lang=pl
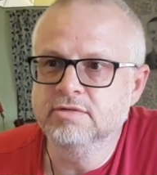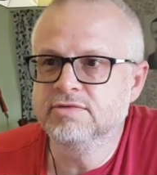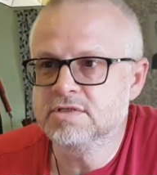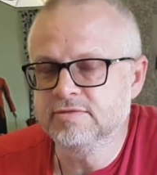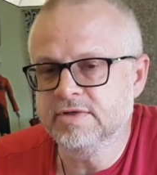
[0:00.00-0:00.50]

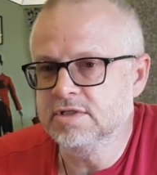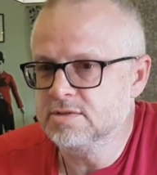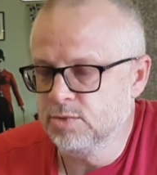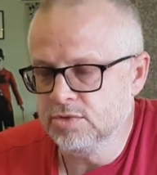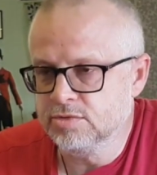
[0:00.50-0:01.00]
wycofali z
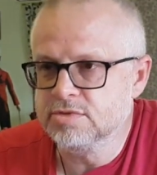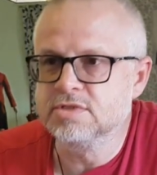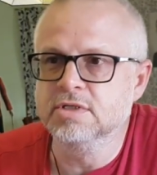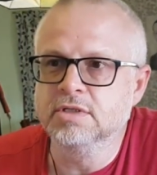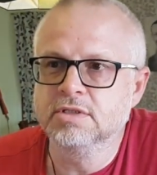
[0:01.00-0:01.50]

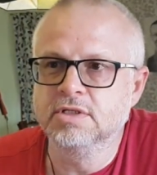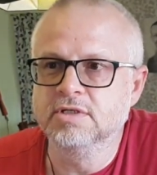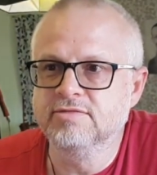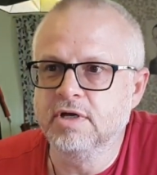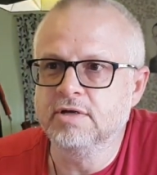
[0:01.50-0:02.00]
produkcji te
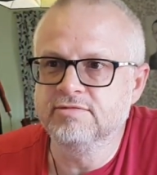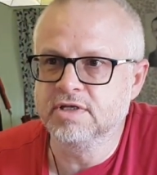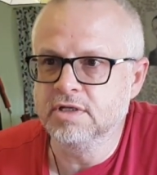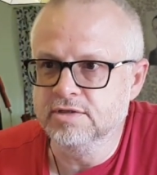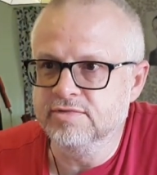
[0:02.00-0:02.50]
dwa
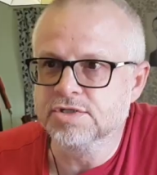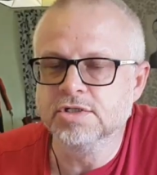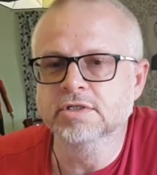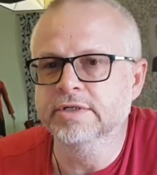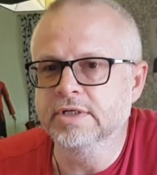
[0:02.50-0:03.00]
wadliwe
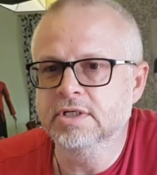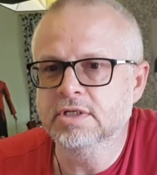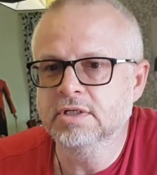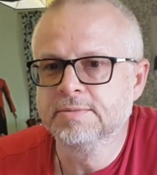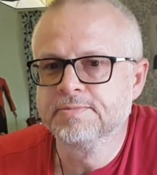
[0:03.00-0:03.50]
silniki.